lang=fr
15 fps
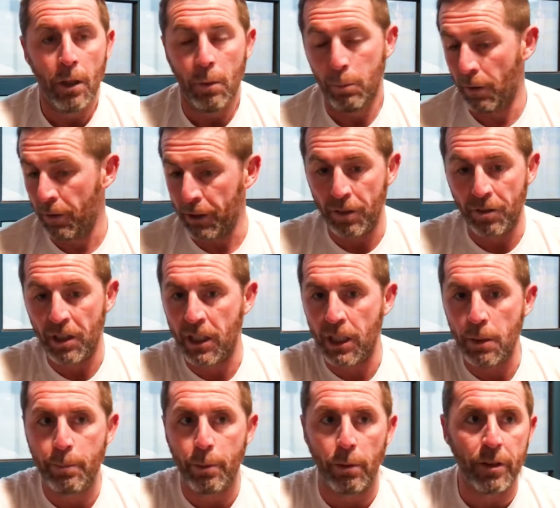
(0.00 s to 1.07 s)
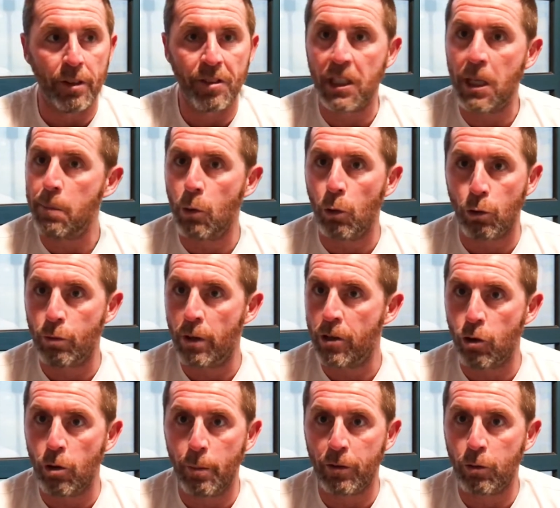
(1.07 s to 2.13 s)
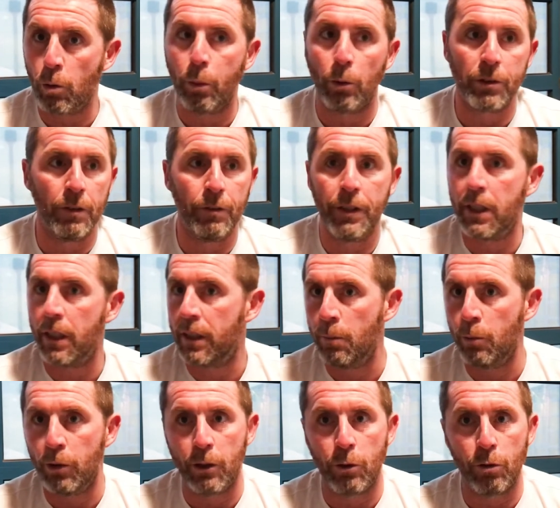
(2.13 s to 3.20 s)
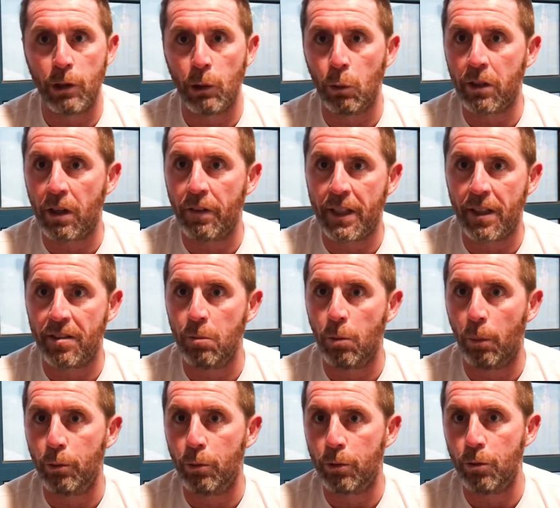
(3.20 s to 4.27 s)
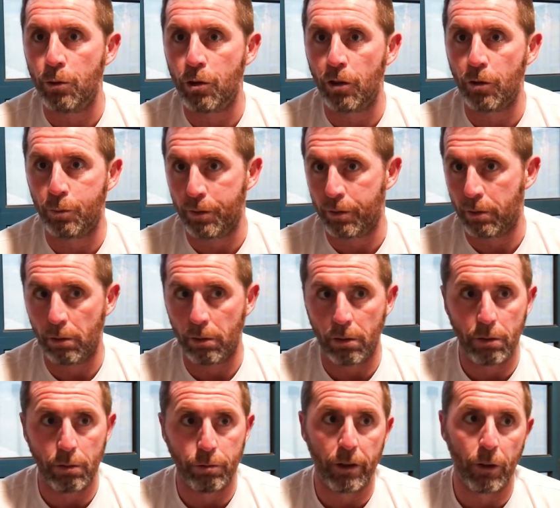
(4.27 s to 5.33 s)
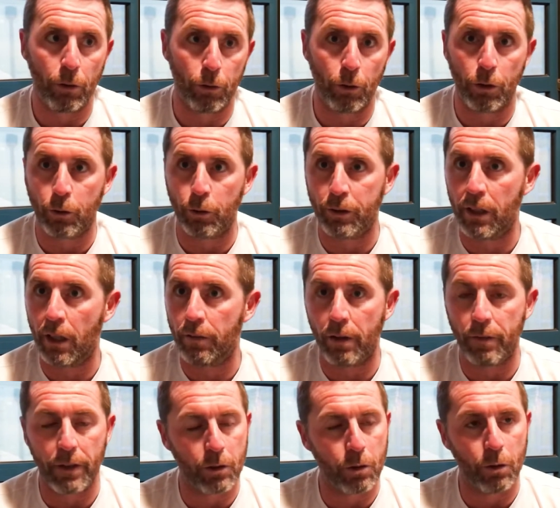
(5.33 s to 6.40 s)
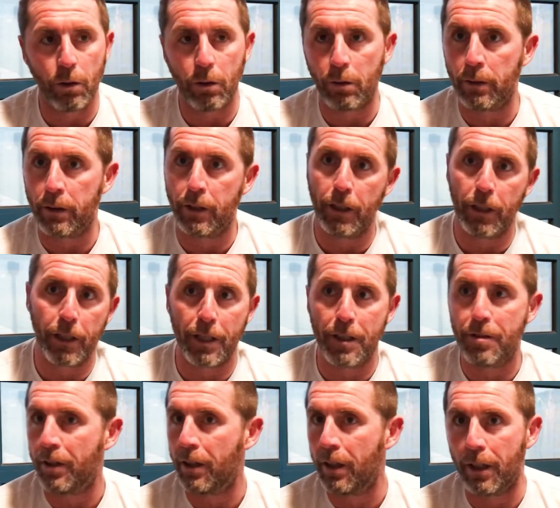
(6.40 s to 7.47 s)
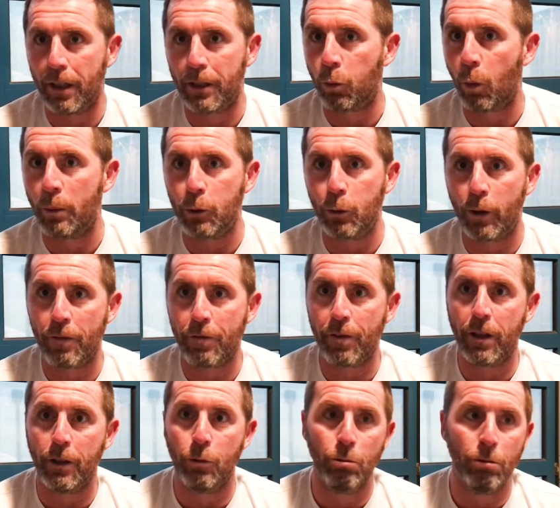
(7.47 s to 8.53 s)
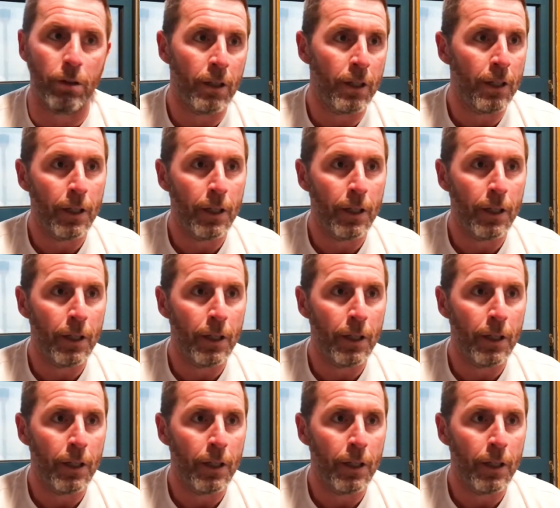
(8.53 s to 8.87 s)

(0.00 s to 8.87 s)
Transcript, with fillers: Puis avec des équipes, des équipes qui ont joué le jeu parce que Pontivy qui était mené 2-0, qui avait quasiment plus aucune chance puisque voyant que de l'autre côté il y avait un vainqueur qui égalise à 3 minutes de la fin, nous